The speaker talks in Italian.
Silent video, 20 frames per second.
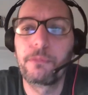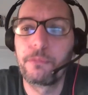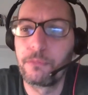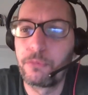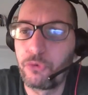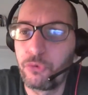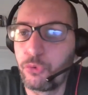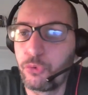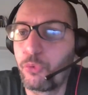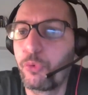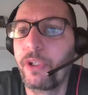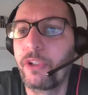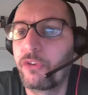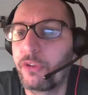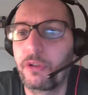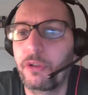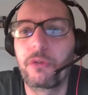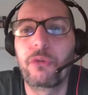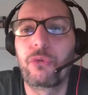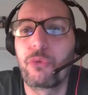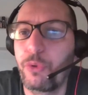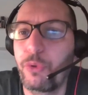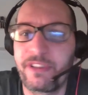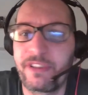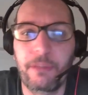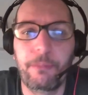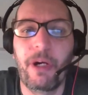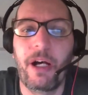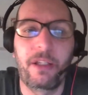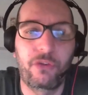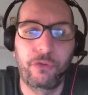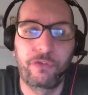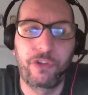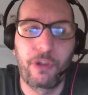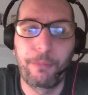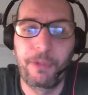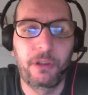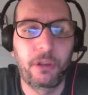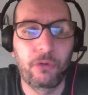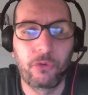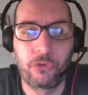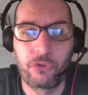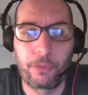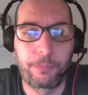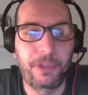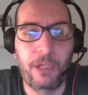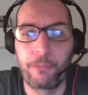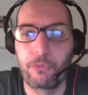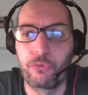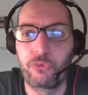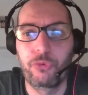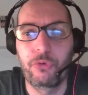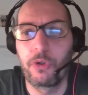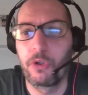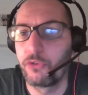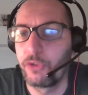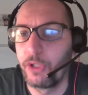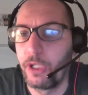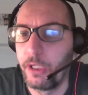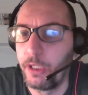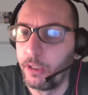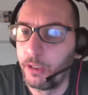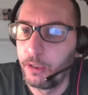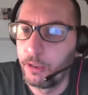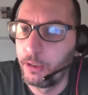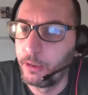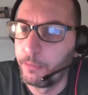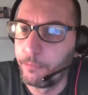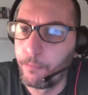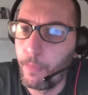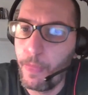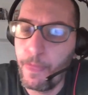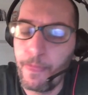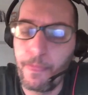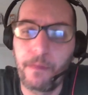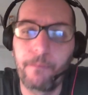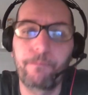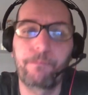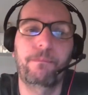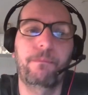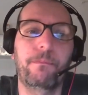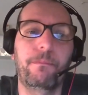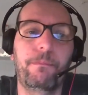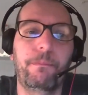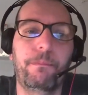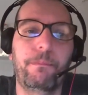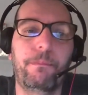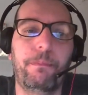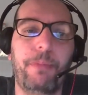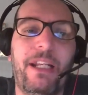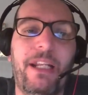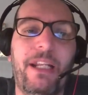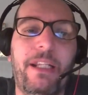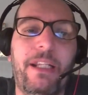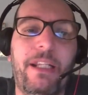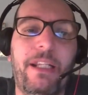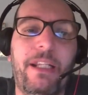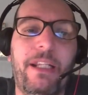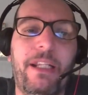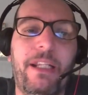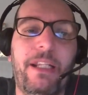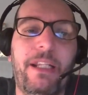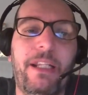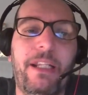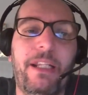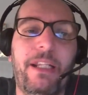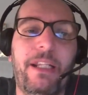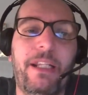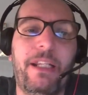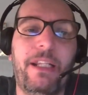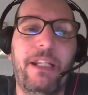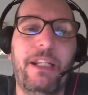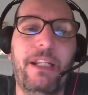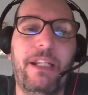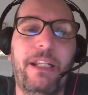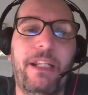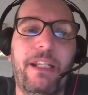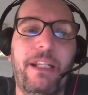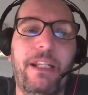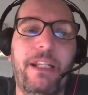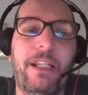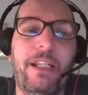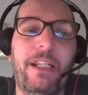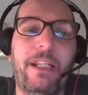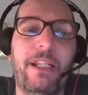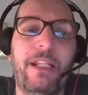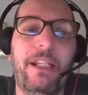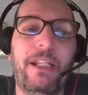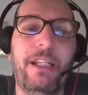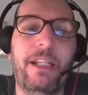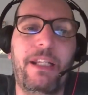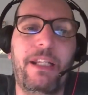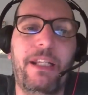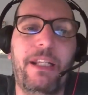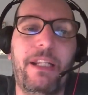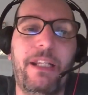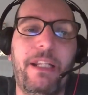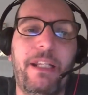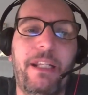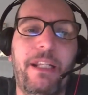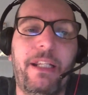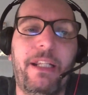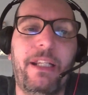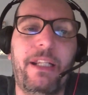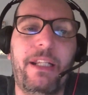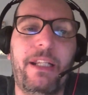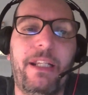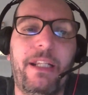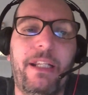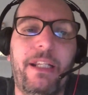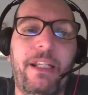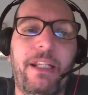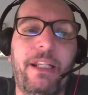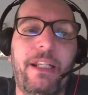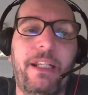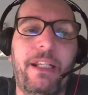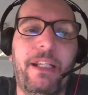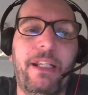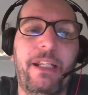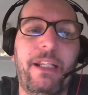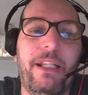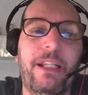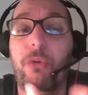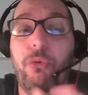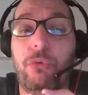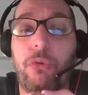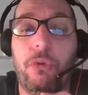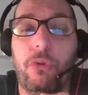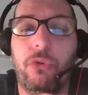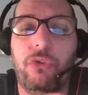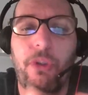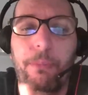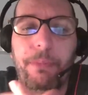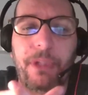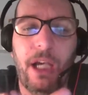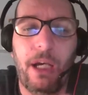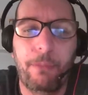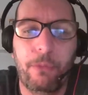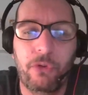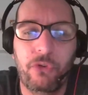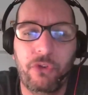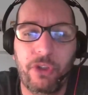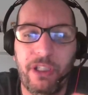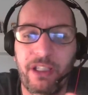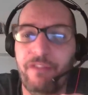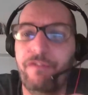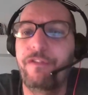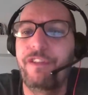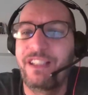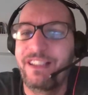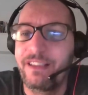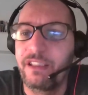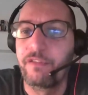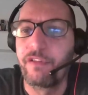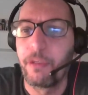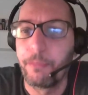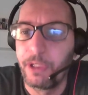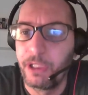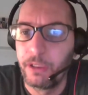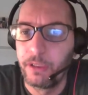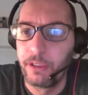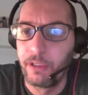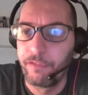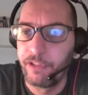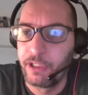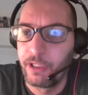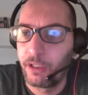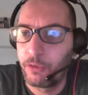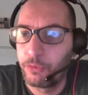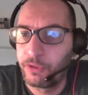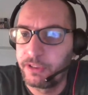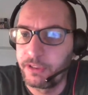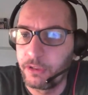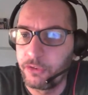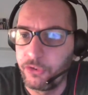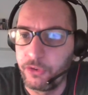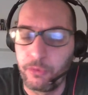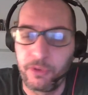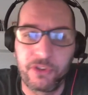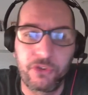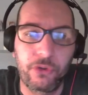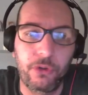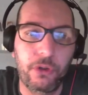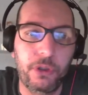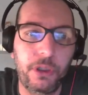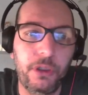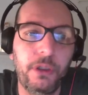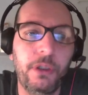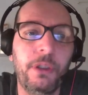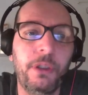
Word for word: Su, questo, su queste basi ovviamente non sappiamo su cosa perché ce l'abbia, per, se, non sappiamo prima di tutto se è vero e soprattutto non sappiamo se effettivamente è vera questa situazione.